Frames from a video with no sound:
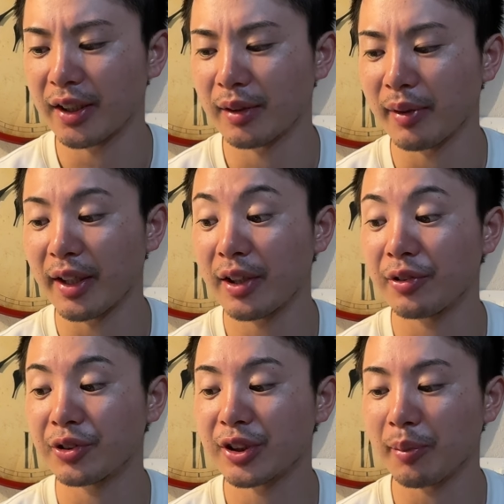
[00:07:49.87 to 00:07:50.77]
えー、まあ、
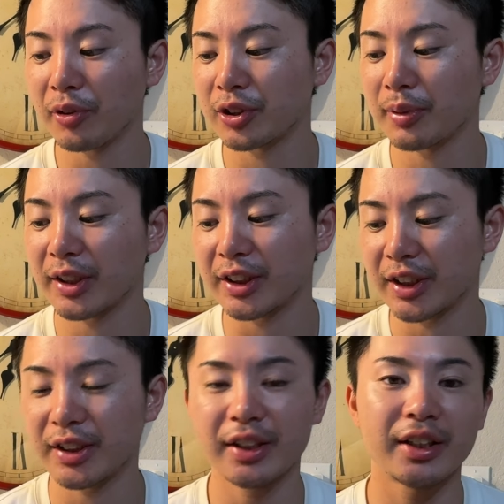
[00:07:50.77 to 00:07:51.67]
リリーフに移っても素晴らしい
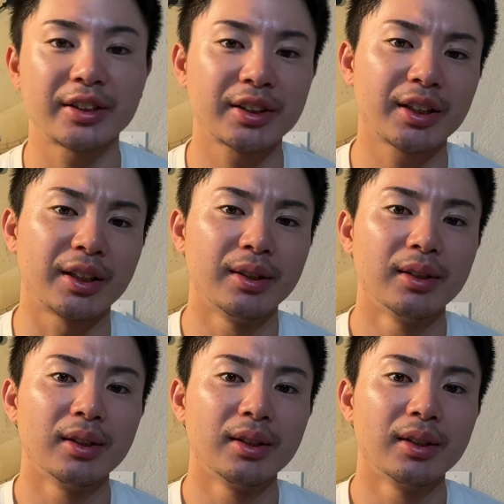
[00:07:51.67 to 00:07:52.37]
成績ですし、